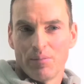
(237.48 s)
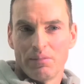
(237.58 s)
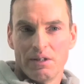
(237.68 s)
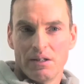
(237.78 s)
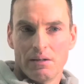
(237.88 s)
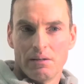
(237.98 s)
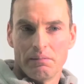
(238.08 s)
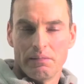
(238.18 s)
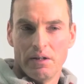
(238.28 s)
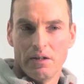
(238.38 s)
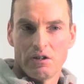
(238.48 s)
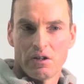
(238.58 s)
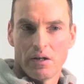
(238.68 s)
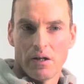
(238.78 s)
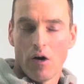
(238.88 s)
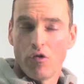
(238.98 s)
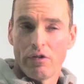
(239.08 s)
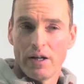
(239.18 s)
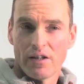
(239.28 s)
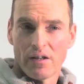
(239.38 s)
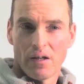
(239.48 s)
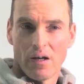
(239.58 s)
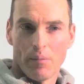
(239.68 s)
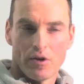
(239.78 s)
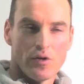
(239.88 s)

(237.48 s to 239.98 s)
habe, die, die nicht auffällt, aber